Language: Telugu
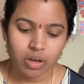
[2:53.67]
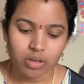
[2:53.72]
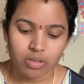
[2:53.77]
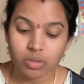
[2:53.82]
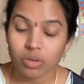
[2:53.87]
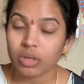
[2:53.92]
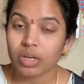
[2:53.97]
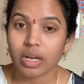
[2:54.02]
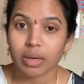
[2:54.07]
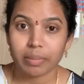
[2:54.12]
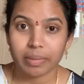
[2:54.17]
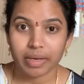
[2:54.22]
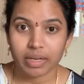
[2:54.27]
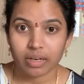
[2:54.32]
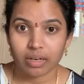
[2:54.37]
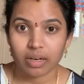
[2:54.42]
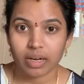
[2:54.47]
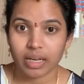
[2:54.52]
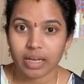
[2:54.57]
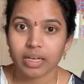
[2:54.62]
సో నేను మీకు
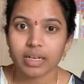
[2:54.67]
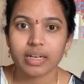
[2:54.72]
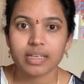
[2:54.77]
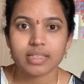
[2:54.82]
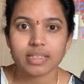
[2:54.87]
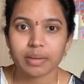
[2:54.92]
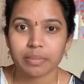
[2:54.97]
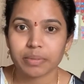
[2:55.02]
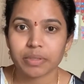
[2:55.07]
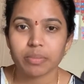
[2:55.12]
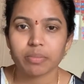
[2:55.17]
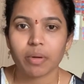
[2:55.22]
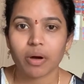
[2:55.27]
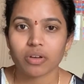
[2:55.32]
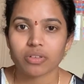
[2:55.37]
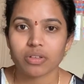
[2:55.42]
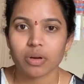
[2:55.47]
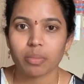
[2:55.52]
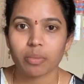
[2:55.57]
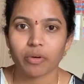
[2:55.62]
లింక్ డిస్క్రిప్షన్
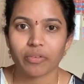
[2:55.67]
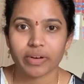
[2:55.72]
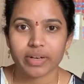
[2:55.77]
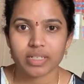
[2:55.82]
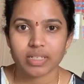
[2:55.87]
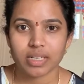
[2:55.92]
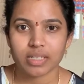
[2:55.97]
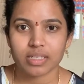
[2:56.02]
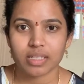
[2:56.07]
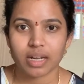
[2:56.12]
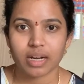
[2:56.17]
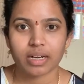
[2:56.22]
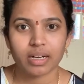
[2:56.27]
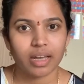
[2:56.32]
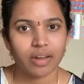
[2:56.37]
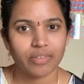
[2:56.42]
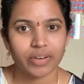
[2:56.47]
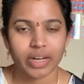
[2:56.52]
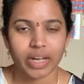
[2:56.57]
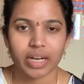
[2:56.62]
బాక్స్లో ప్రొవైడ్ చేస్తానండి
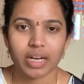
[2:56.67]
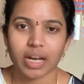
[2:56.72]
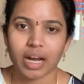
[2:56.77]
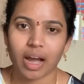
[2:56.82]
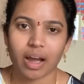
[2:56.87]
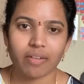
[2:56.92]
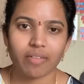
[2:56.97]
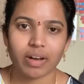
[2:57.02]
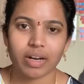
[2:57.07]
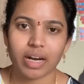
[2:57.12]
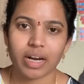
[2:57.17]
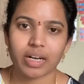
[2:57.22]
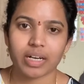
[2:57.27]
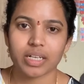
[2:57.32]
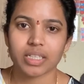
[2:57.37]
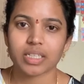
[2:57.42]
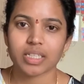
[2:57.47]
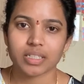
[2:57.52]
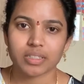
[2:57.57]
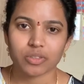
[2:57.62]
ఎవరికైనా కావాలి
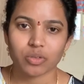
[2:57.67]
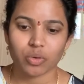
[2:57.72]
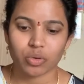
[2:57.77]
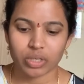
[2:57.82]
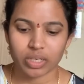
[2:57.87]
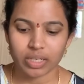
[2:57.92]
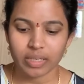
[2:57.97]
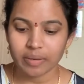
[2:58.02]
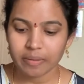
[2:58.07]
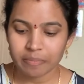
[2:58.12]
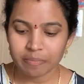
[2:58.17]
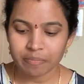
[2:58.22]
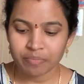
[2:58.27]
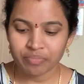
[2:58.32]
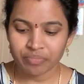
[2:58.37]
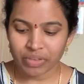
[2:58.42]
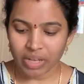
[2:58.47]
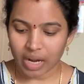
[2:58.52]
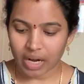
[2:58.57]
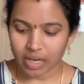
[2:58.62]
అంటే తీసుకోండి
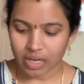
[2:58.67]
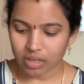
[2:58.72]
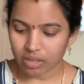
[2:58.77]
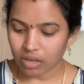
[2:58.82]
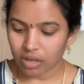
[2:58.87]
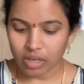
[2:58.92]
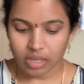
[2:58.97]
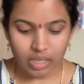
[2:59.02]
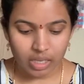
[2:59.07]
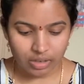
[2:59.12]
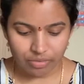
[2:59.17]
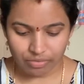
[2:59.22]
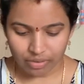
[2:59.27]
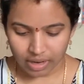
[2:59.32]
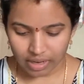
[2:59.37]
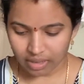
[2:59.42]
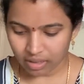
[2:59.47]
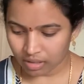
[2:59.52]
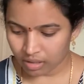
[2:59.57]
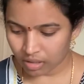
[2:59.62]
అండ్ ఈ
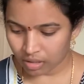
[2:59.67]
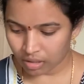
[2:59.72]
ఫైవ్